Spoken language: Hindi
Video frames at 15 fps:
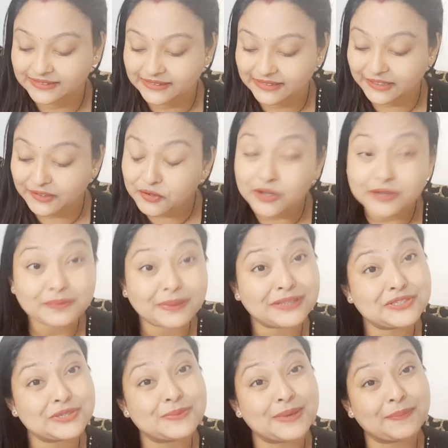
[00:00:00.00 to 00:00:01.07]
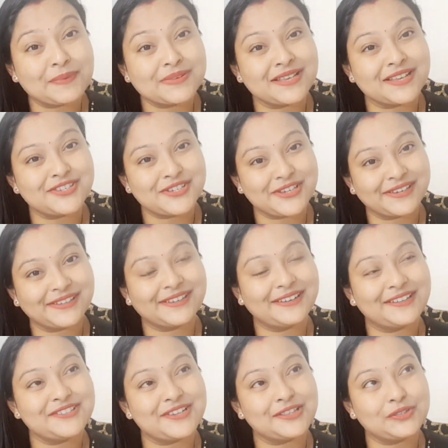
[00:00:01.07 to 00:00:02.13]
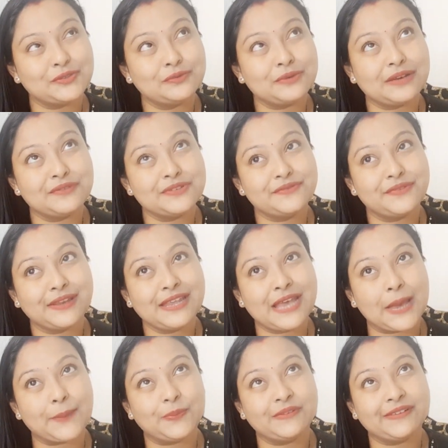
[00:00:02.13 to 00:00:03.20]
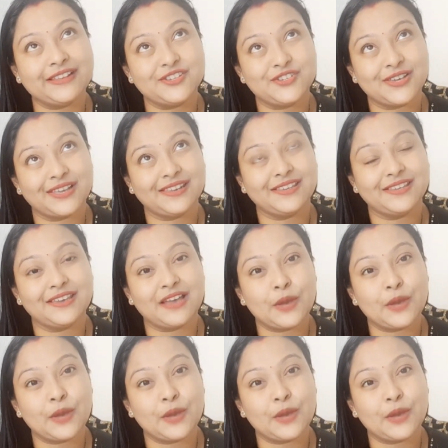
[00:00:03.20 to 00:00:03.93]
एक और बात जो मैं आपके साथ शेयर करना चाहती हूँ आई वॉज़ वेरी हैप्पी वेल शेयरिंग कि